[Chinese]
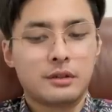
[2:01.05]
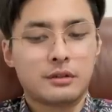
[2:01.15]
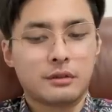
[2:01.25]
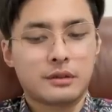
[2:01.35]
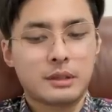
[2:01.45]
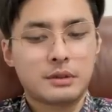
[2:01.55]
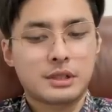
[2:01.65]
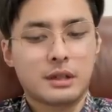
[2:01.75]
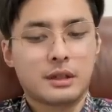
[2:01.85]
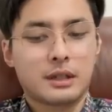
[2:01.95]
总参谋
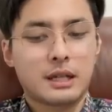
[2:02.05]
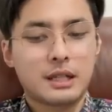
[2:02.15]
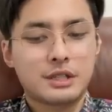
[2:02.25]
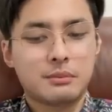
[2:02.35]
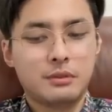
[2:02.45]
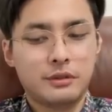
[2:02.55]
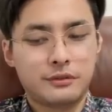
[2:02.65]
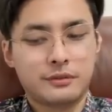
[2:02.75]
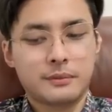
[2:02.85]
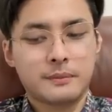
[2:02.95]
长格拉西莫
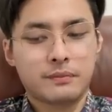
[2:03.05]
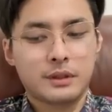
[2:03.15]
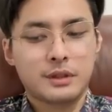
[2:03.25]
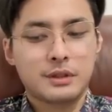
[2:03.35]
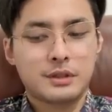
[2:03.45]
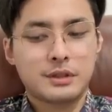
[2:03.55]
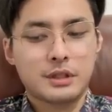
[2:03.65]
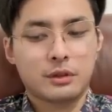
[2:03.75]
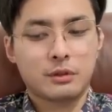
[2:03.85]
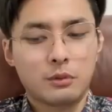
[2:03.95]
夫视
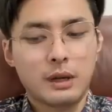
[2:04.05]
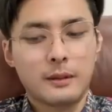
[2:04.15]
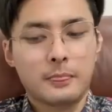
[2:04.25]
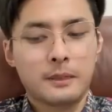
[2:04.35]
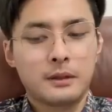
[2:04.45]
像话。